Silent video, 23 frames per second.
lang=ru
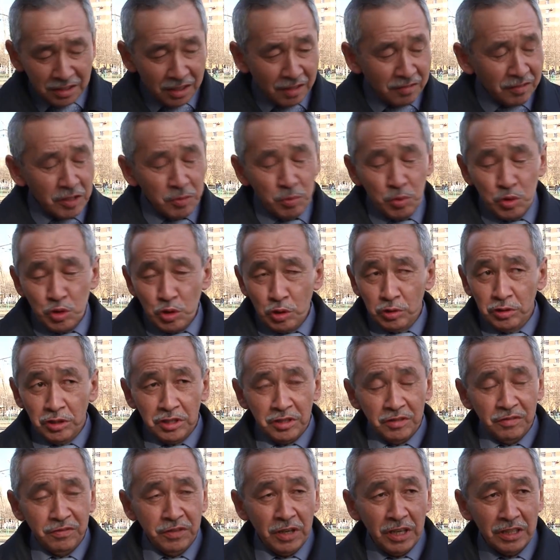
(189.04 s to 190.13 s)
Я возмещен
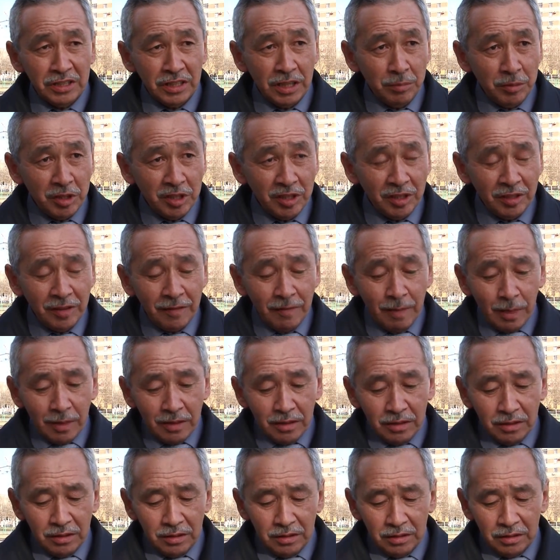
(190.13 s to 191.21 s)
этим фактами.
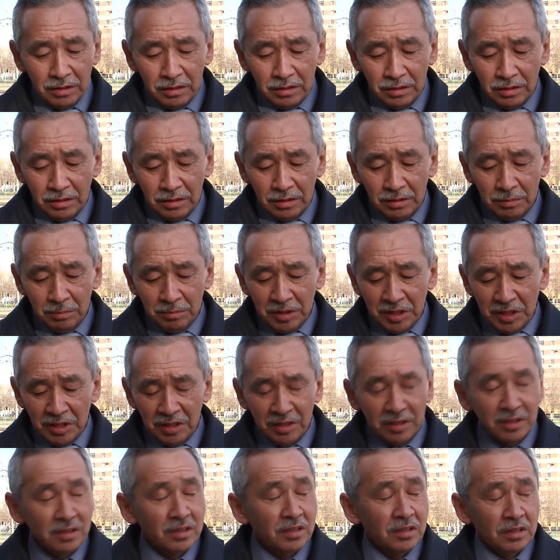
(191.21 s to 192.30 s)
Э,
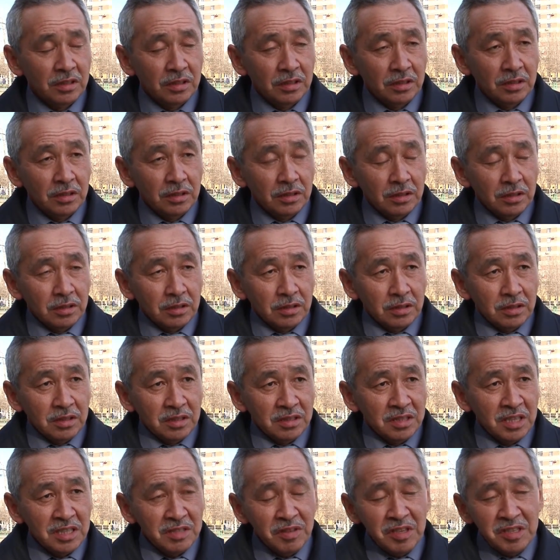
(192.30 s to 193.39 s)
мы
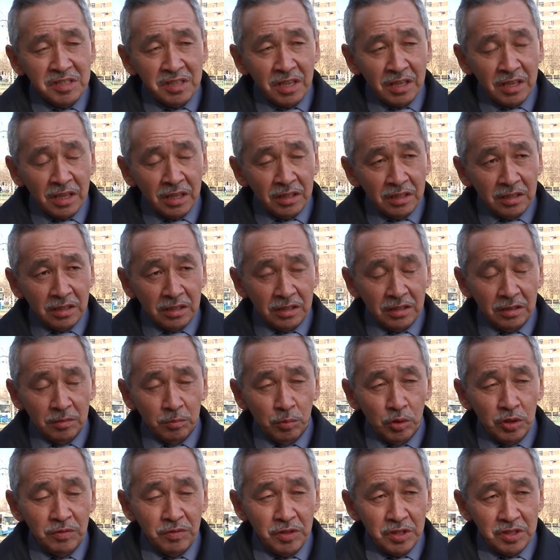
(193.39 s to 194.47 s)
со своей стороны
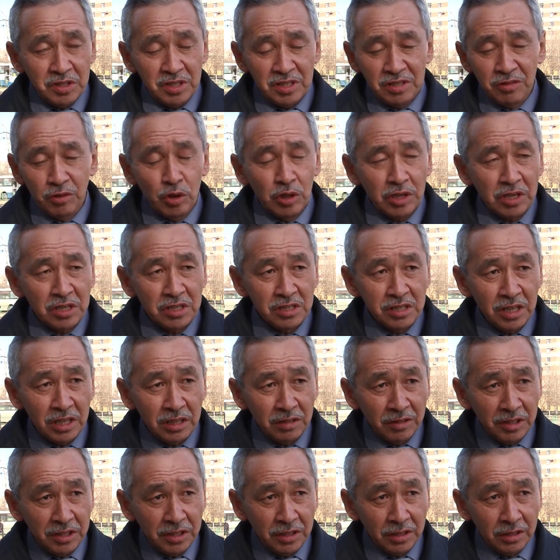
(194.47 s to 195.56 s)
будем вести свое
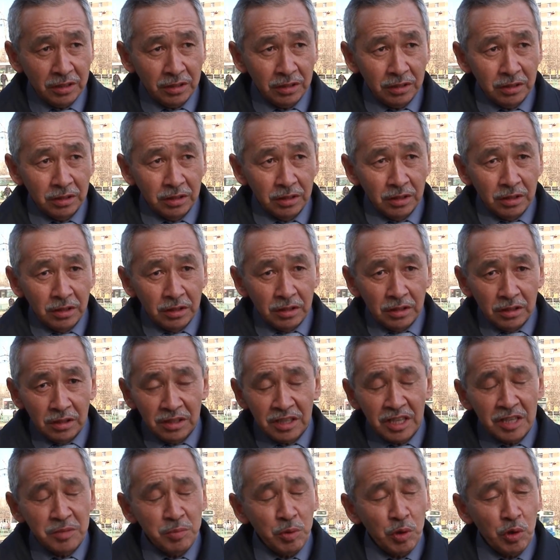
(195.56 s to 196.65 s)
расследование,
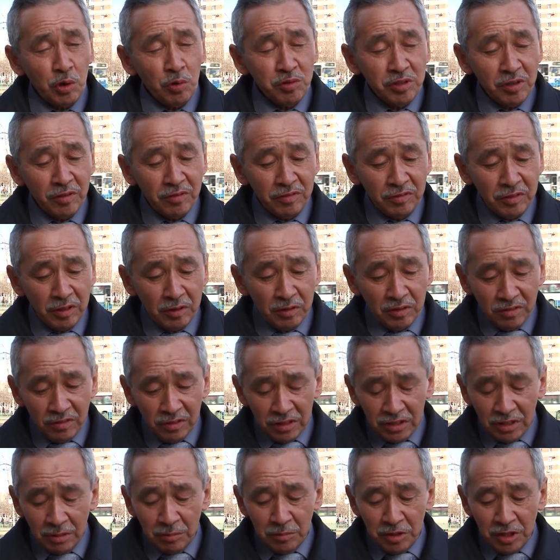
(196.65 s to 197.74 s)
разберемся
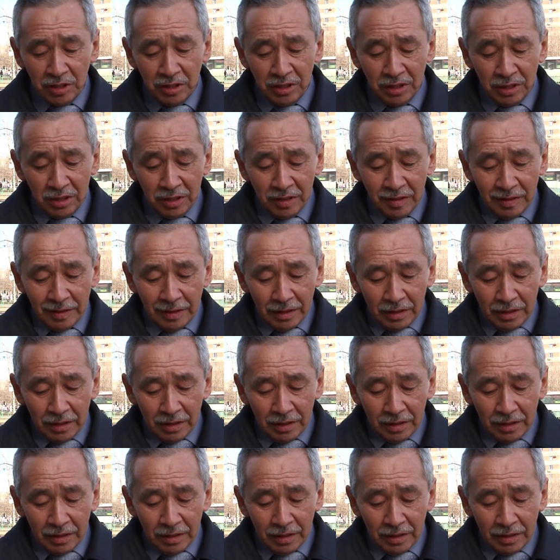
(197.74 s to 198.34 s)
в этом деле.